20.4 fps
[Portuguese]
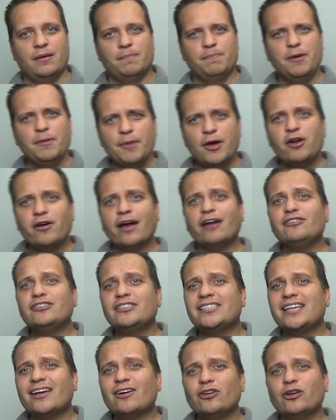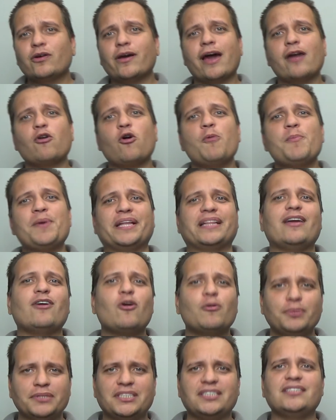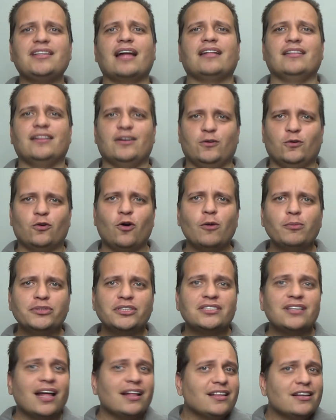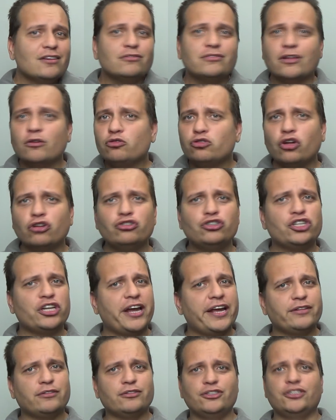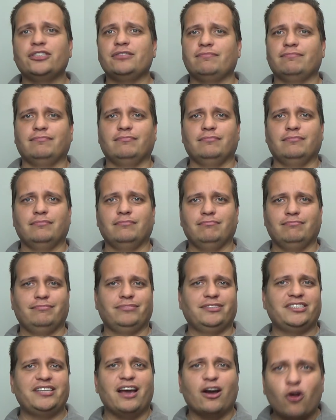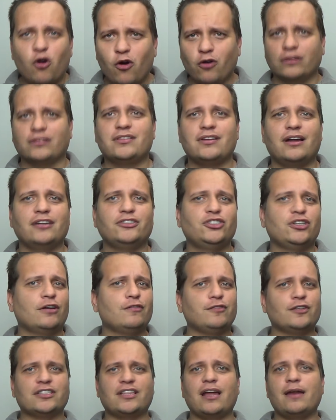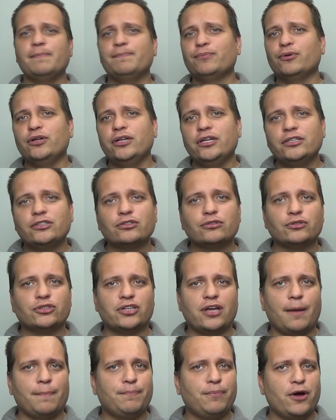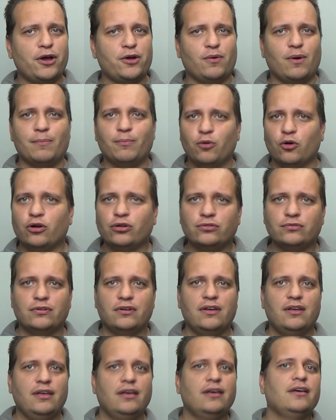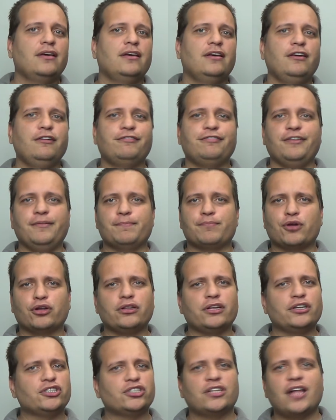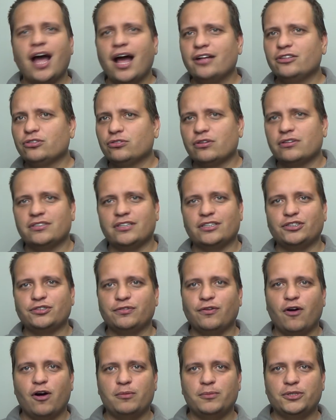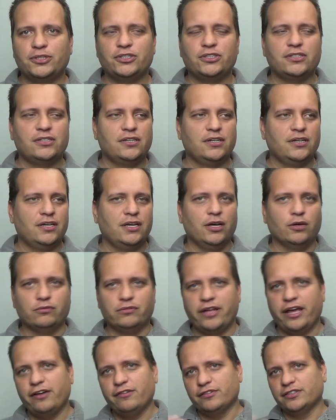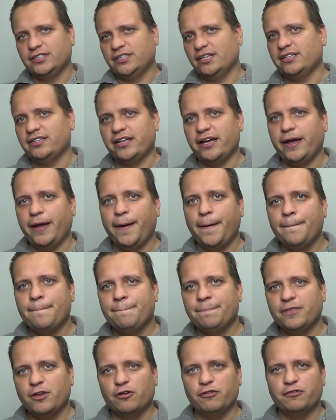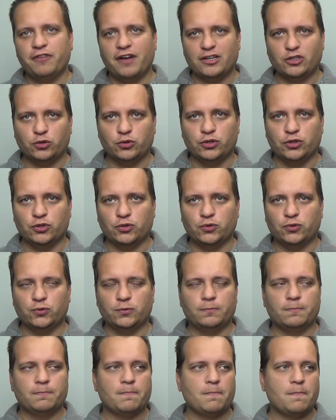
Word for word: Primeiro quero dizer que eu não quero comentar como cidadão. Como cidadão tenho todo o direito de ser contra, de não votar em políticos que apoiam aborto. Enfim, protestar de todas as formas. Eu tenho, você tem, e eu faço isso.